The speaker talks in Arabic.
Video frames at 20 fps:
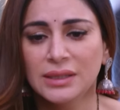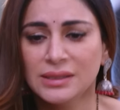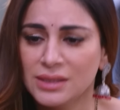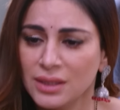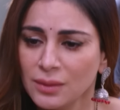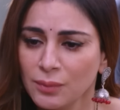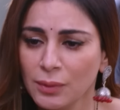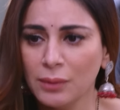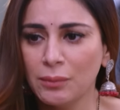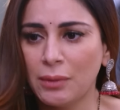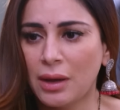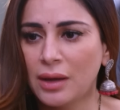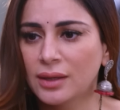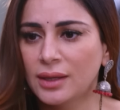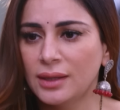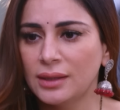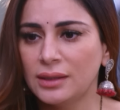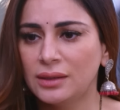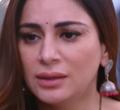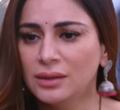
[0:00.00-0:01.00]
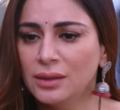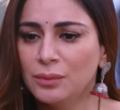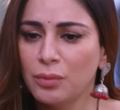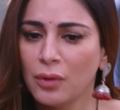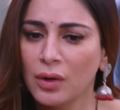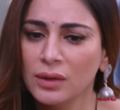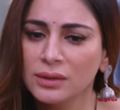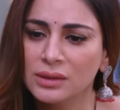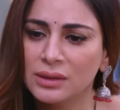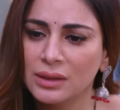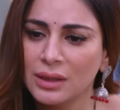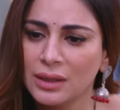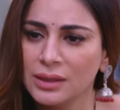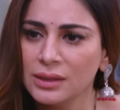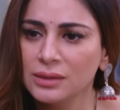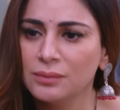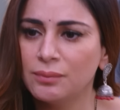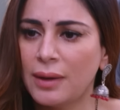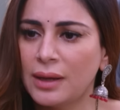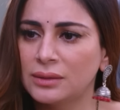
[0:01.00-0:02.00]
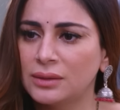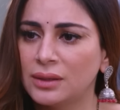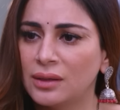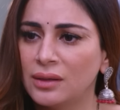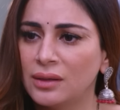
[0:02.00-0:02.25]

غلط ينحكى هيك مع الأم لو شو ما